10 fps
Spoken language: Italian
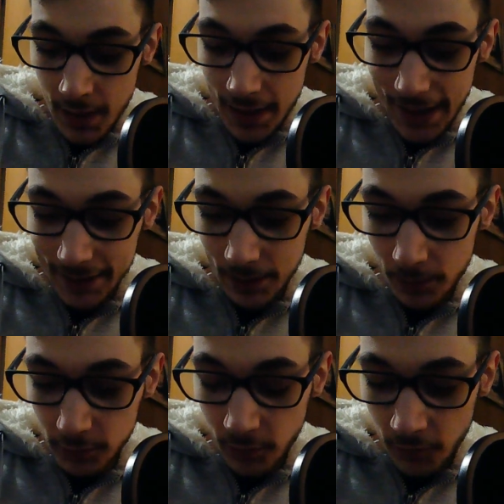Carta
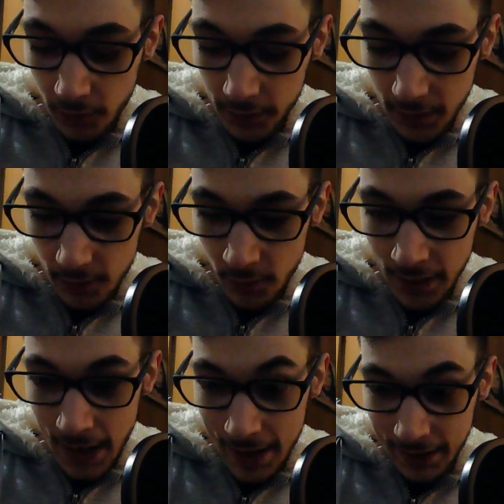molto forte, ok,
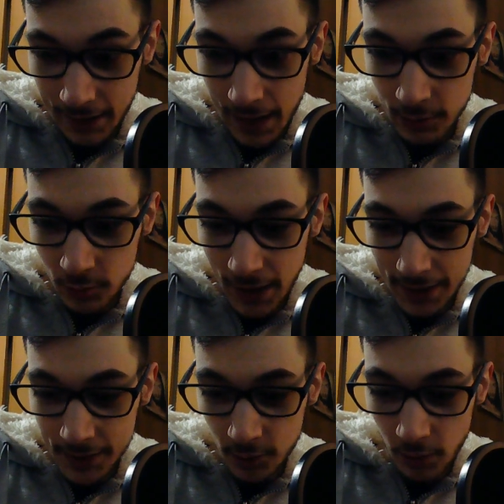che
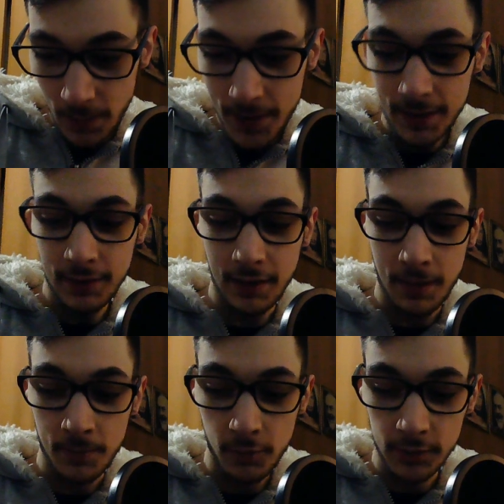aiuterà sicuramente
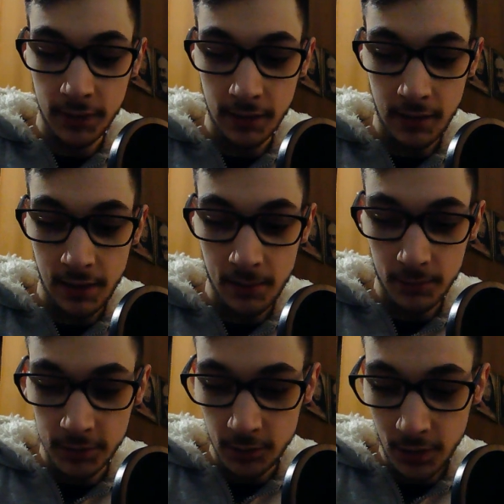a molti,
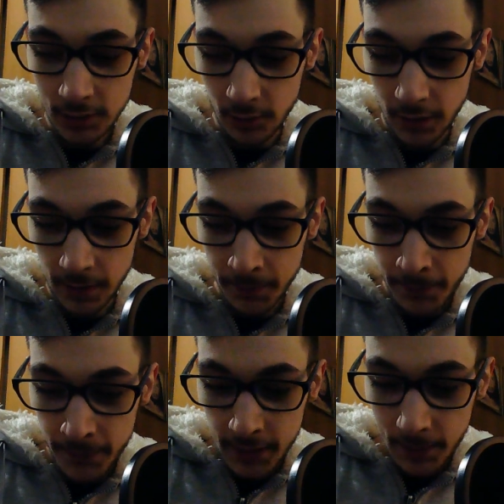molti giocatori,
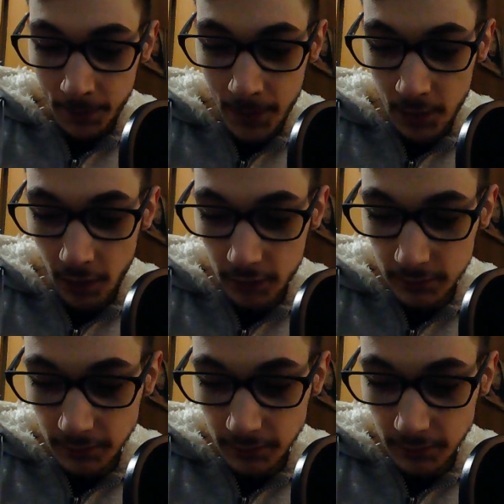però